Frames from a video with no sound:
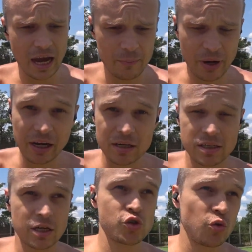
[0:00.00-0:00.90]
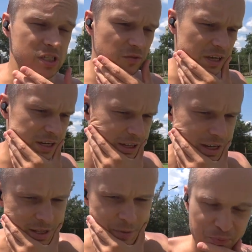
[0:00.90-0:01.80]
а пока расскажу о своих
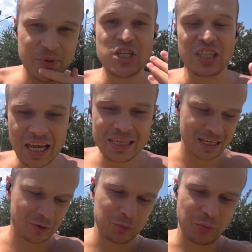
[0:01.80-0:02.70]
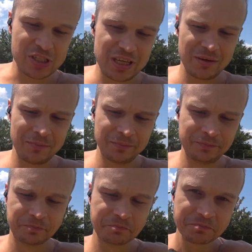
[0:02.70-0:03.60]
впечатлениях вот после
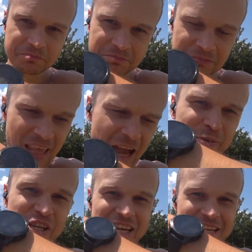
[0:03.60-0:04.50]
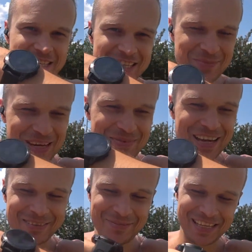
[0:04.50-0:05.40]
общения с этими
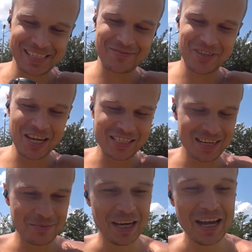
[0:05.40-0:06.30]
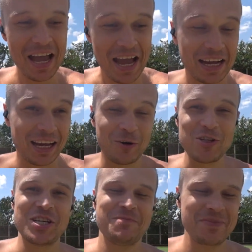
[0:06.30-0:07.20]
ребятами, да, замечательными.
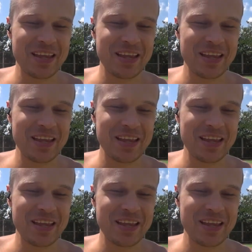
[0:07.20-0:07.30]
Короче,